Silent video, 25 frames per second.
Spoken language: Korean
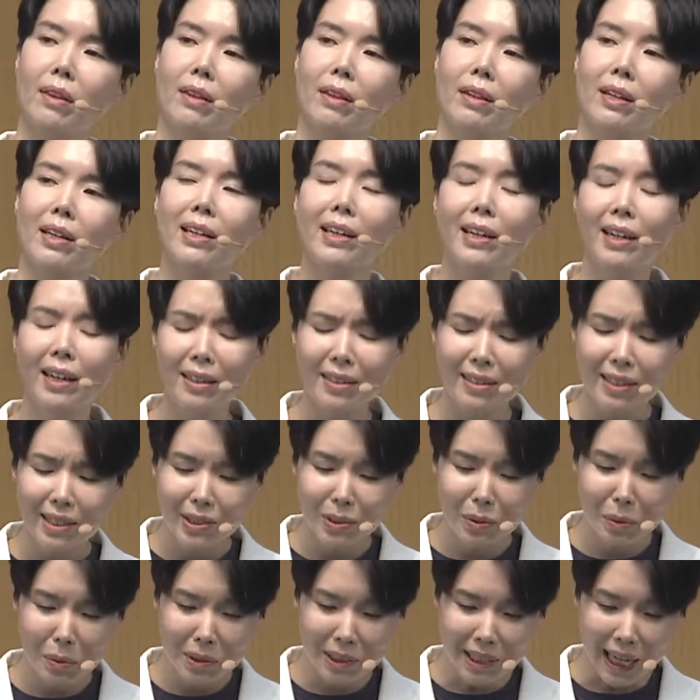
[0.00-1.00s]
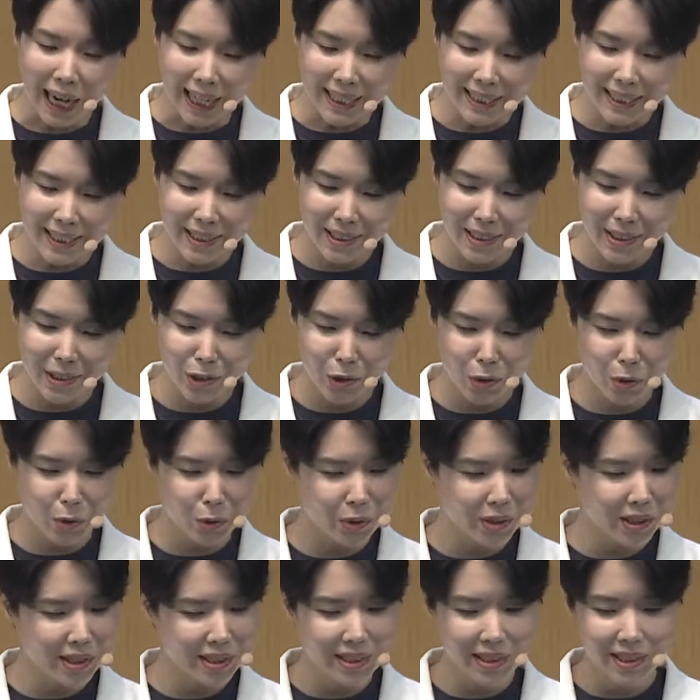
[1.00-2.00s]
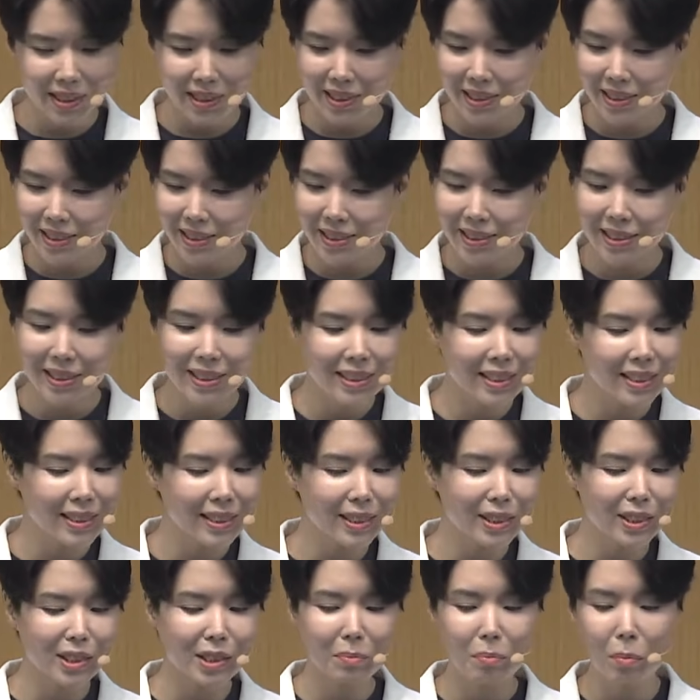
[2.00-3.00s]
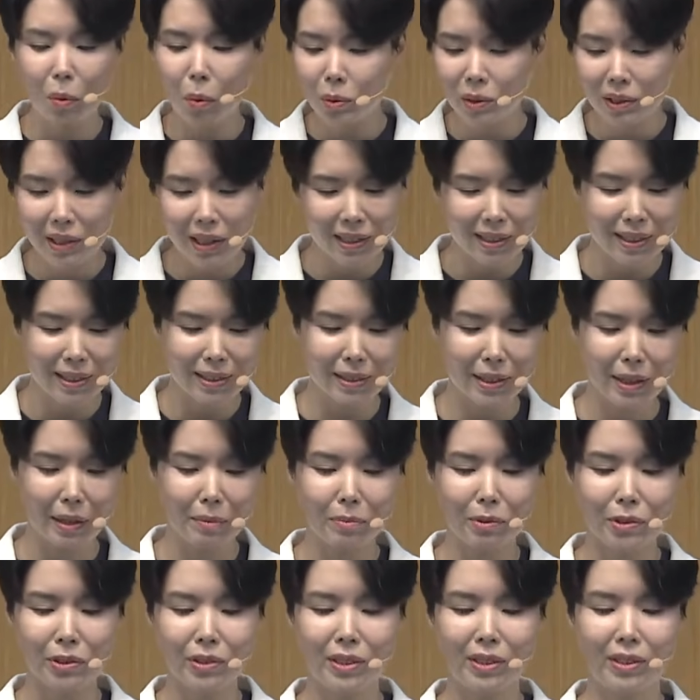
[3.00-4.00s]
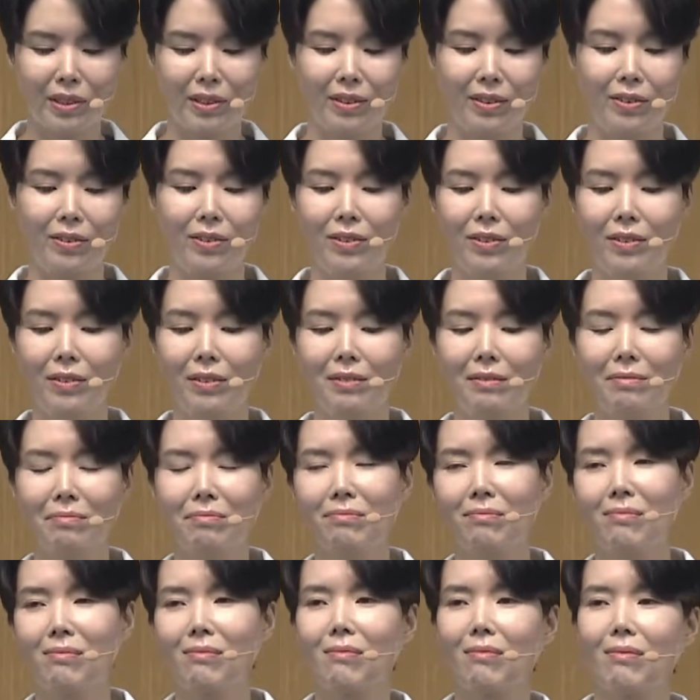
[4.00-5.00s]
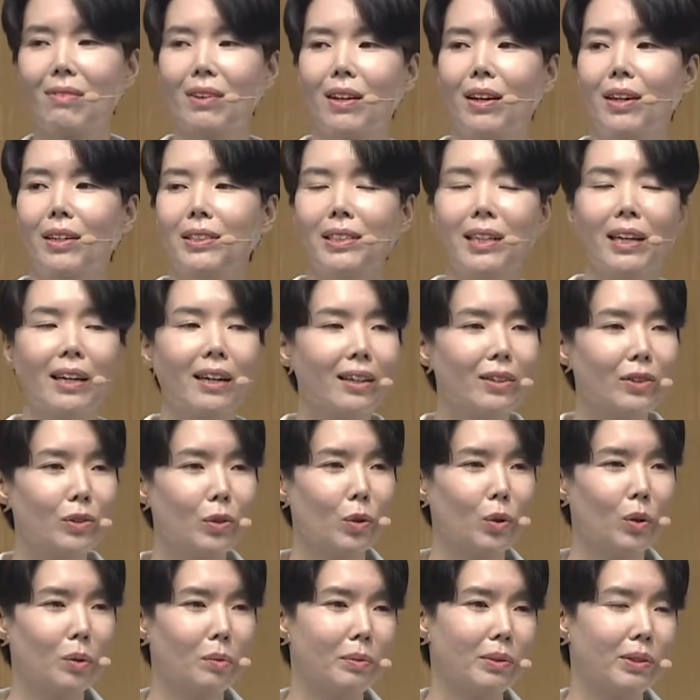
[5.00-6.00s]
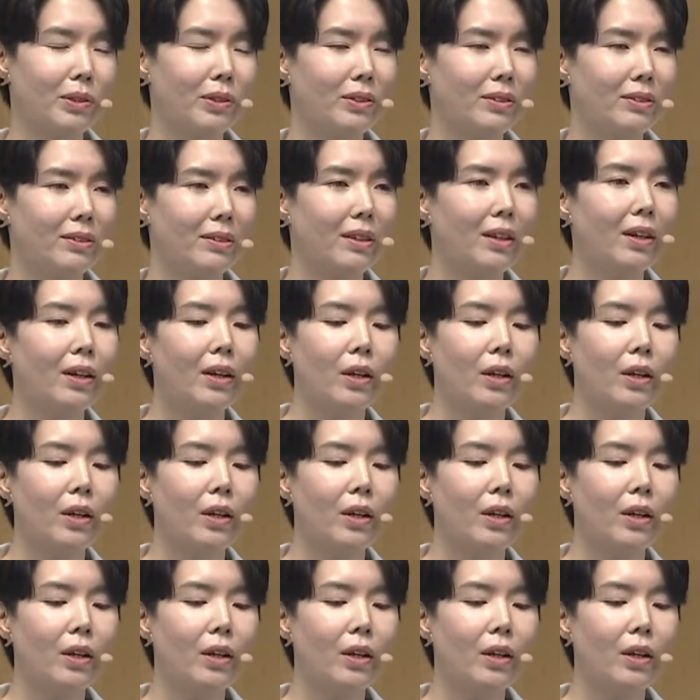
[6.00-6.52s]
그 안에서 자신이 주인의식을 느끼지 못하기 때문이에요. 사랑하는 여러분,